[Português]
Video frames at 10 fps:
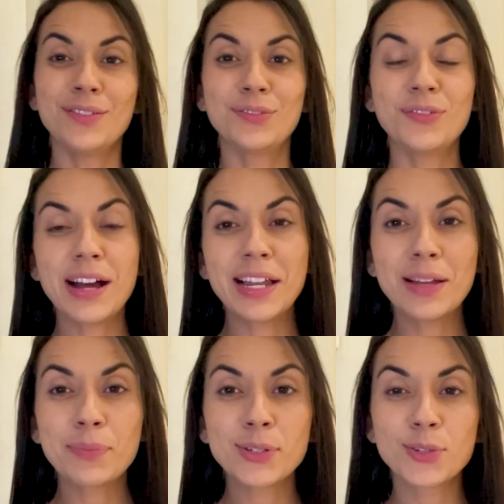
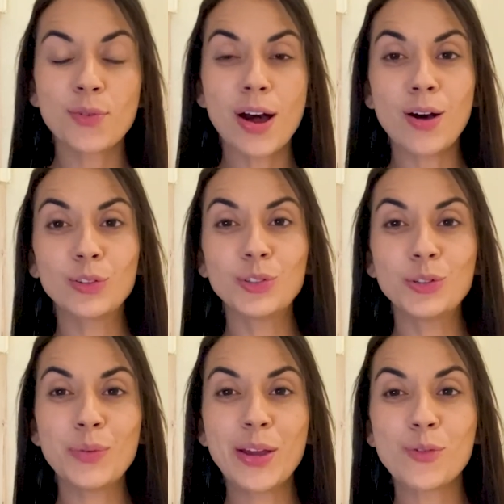Fala pessoal,
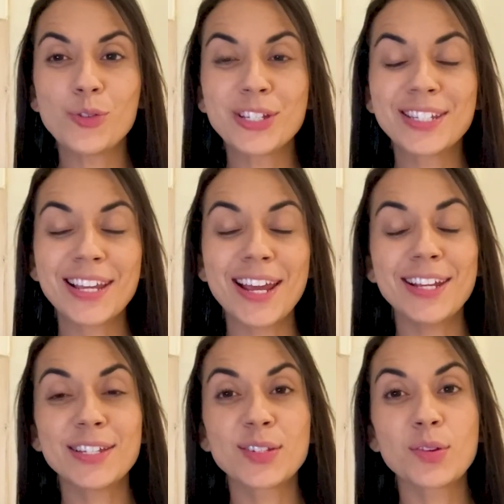tudo bem com
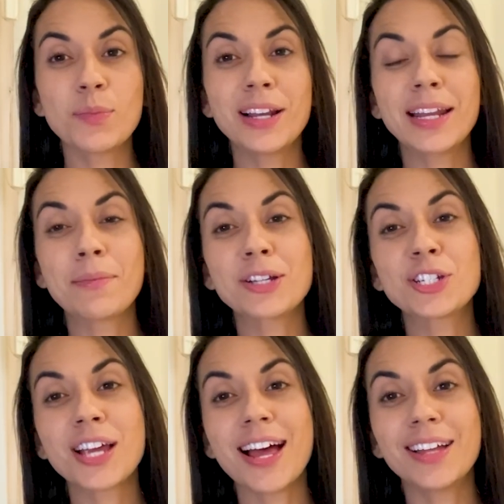vocês? Eu sou Milena
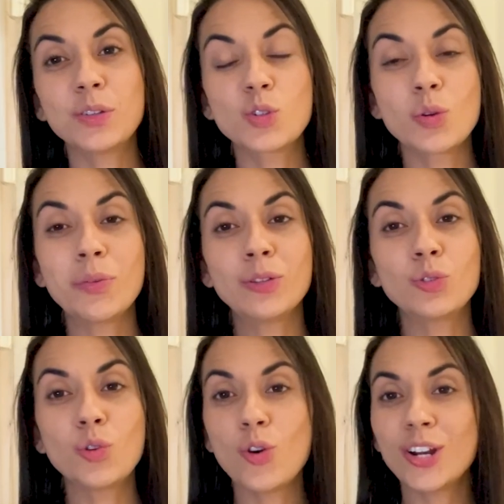Machado, sou
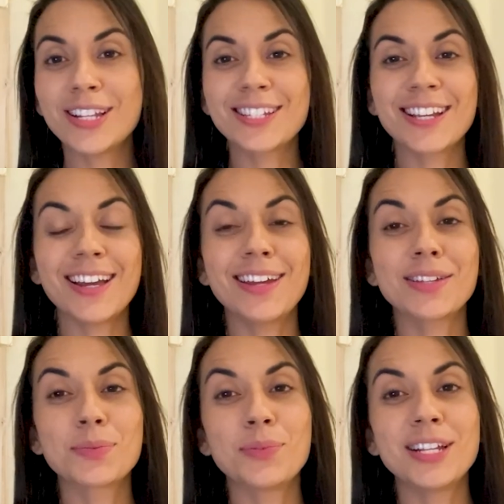mentora das
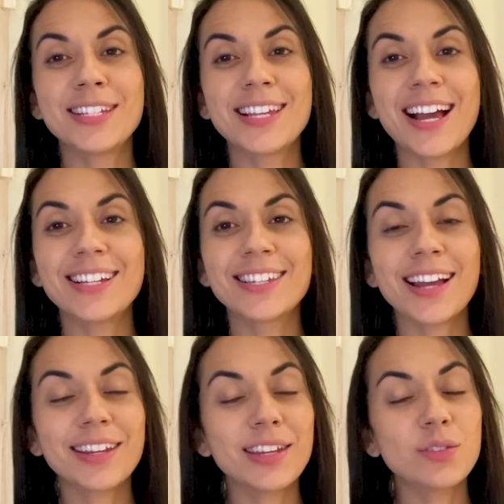carreiras policiais
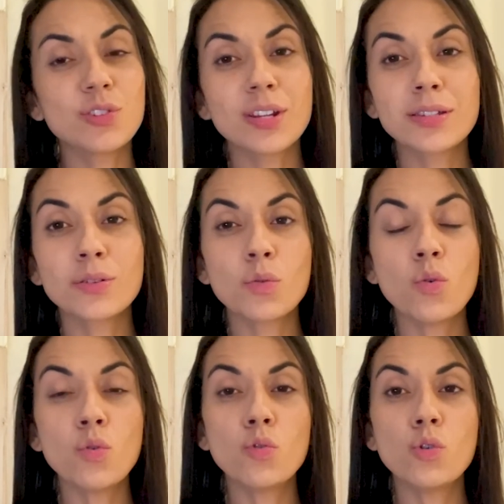aqui no Direção
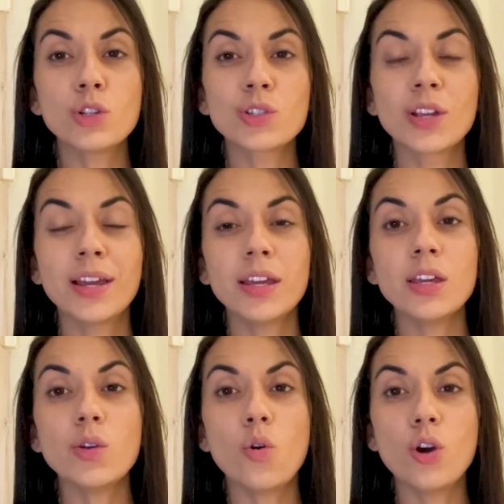Concurso
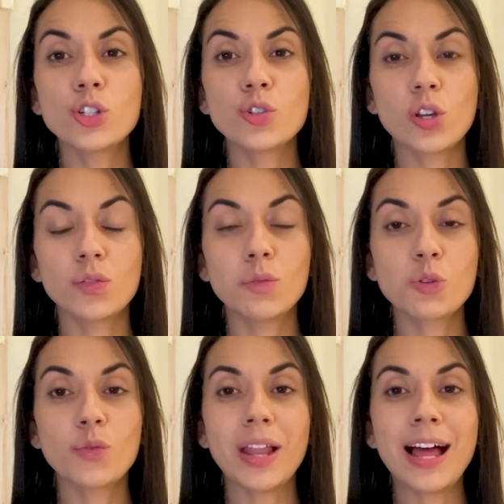e hoje nós
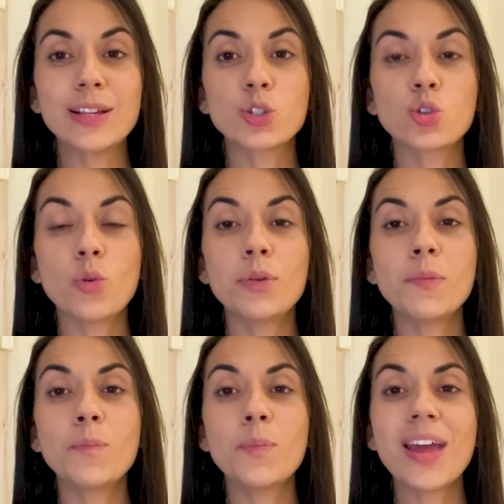vamos falar
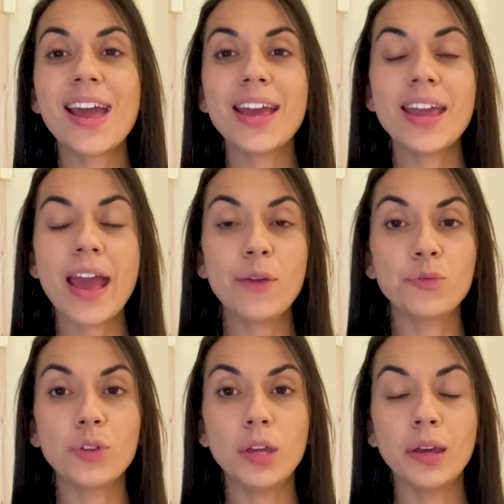sobre
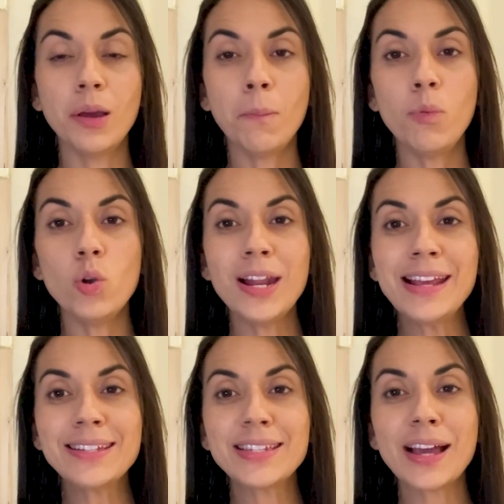PRF,
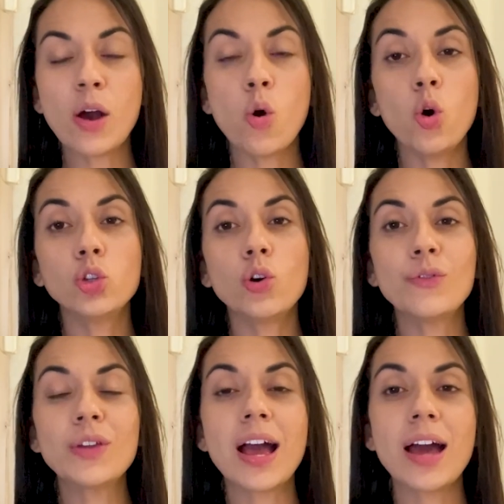Polícia
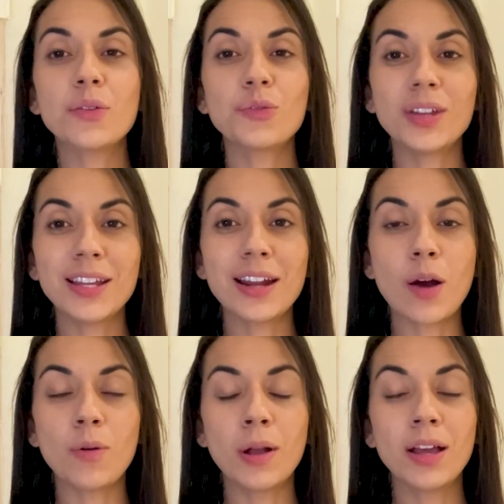Rodoviária
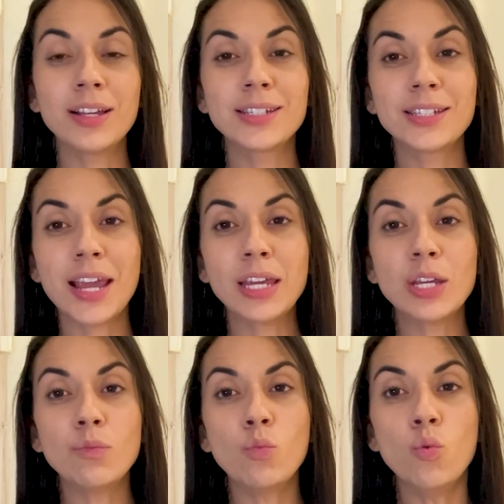Federal. Sei
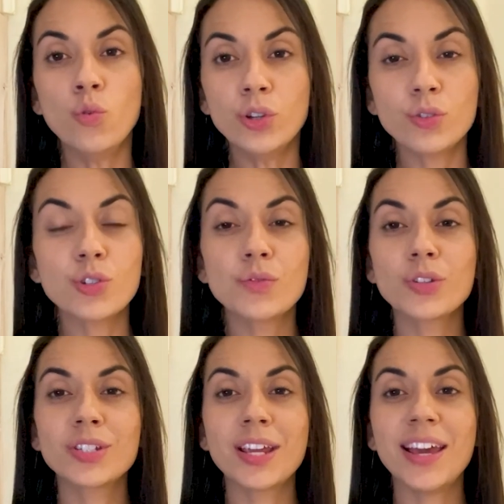que muitos de
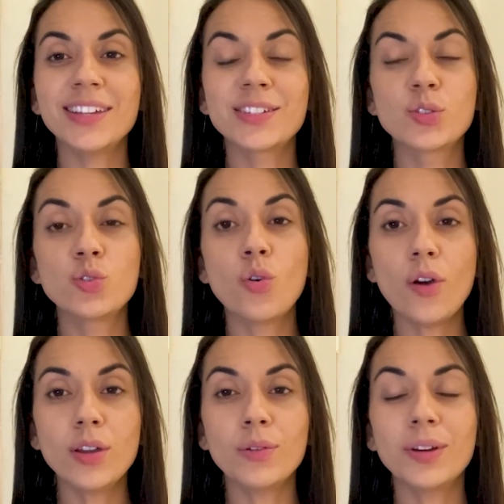vocês
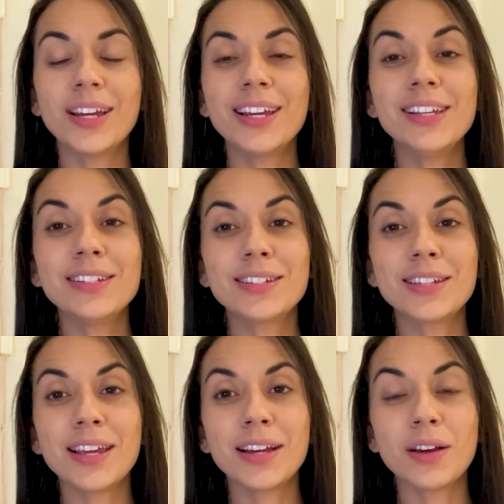sonham em
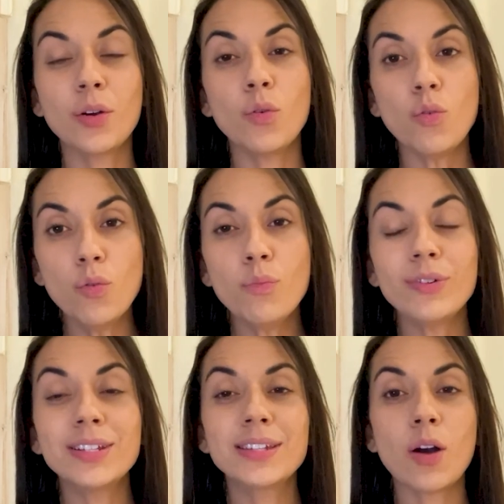ser um
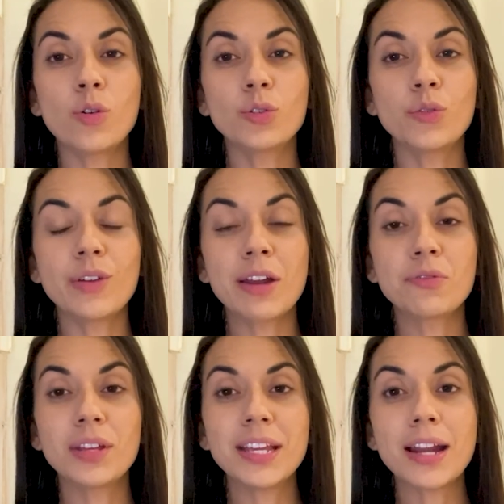policial rodoviário
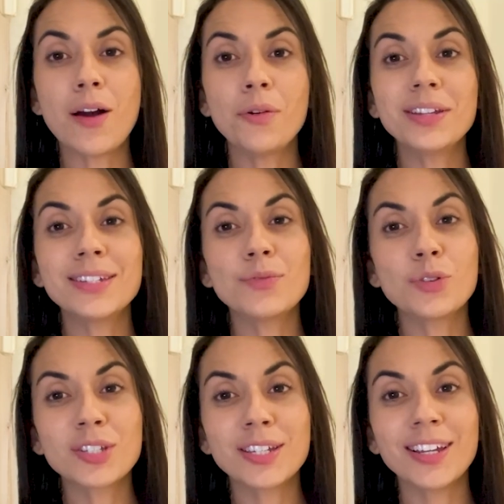federal e se
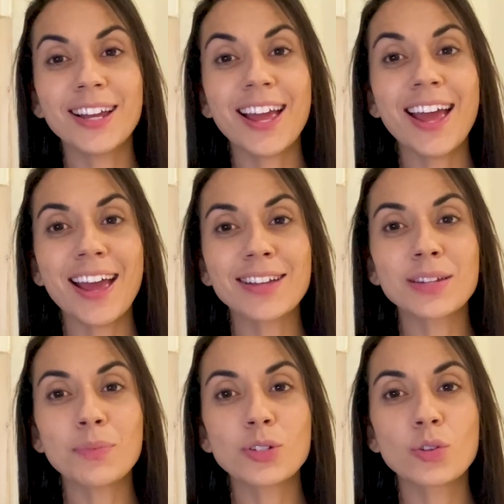você é
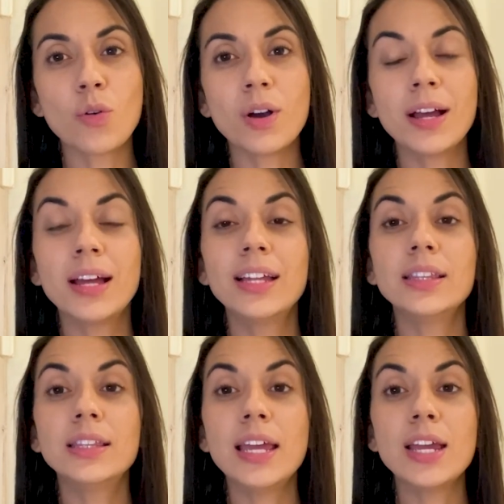essa pessoa,
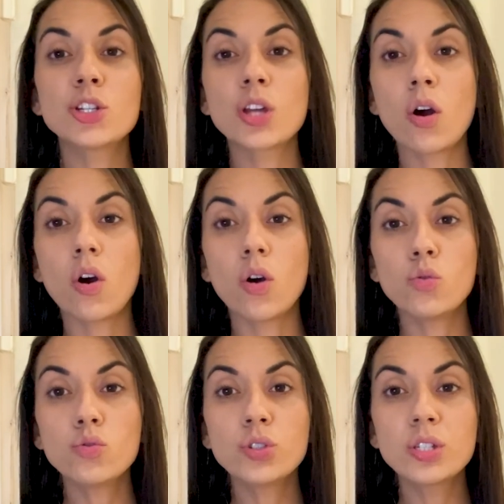deixa ó,
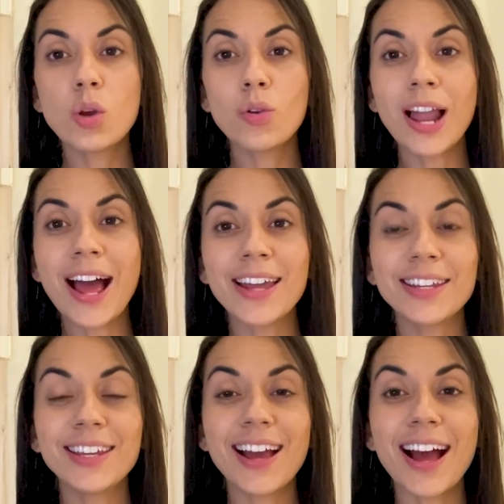o seu
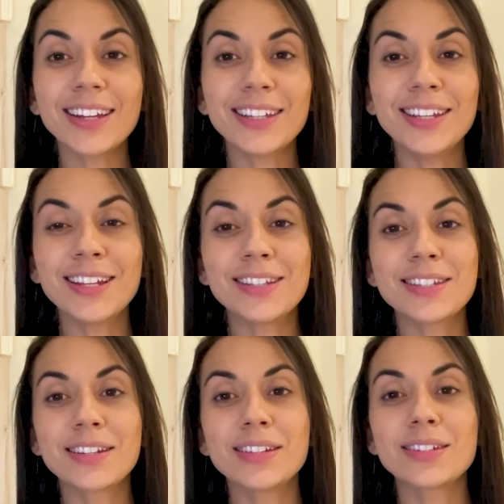like aqui na
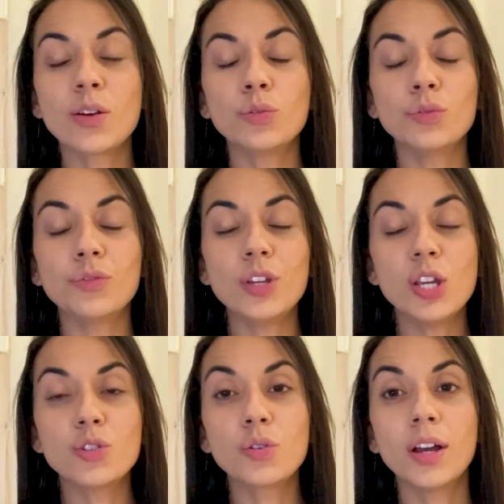descrição do
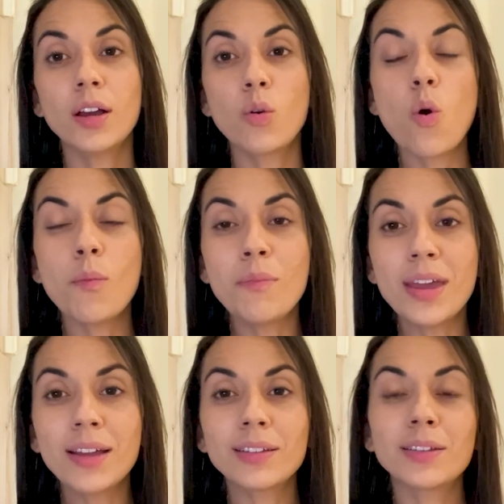vídeo,
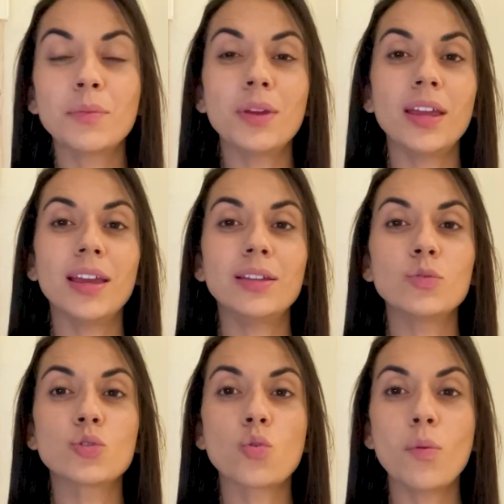comenta também aí
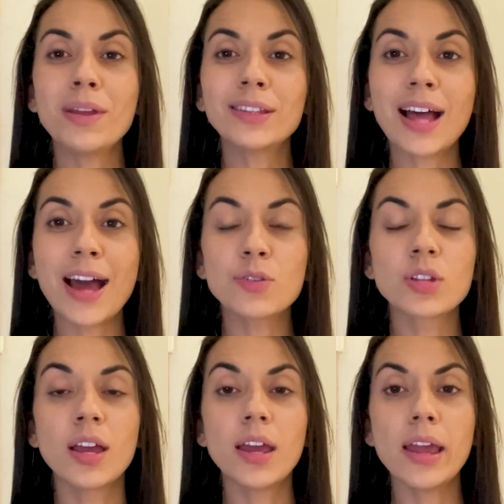nos
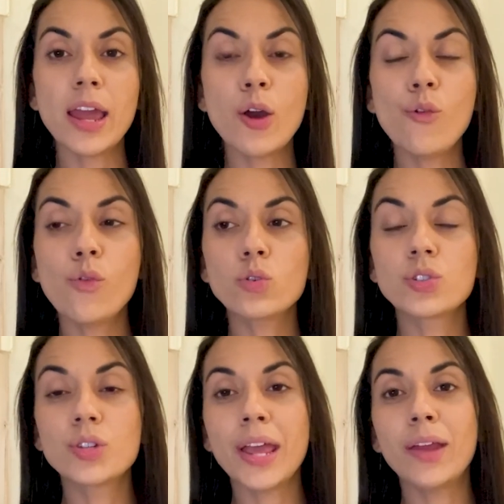comentários eu vou
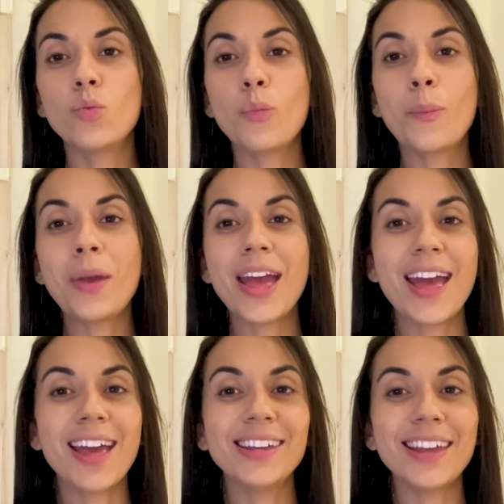ser um
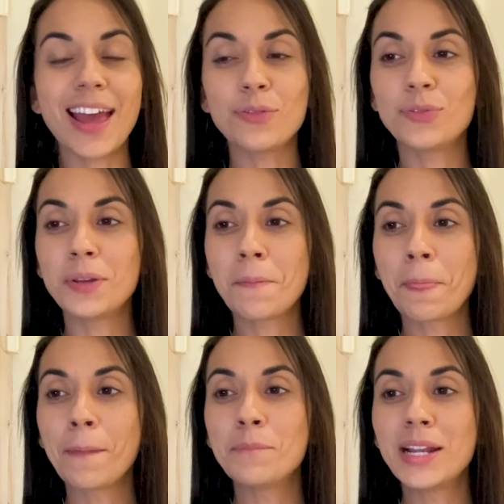PRF.
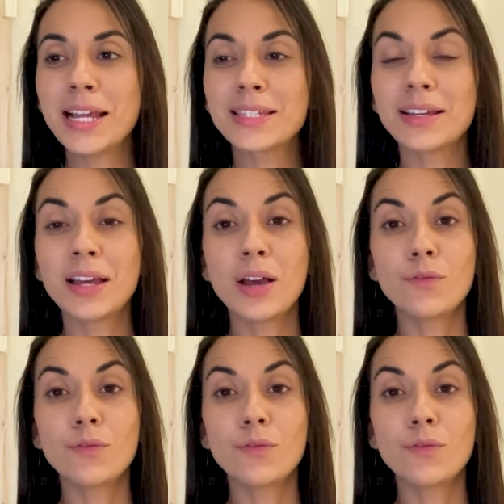Beleza?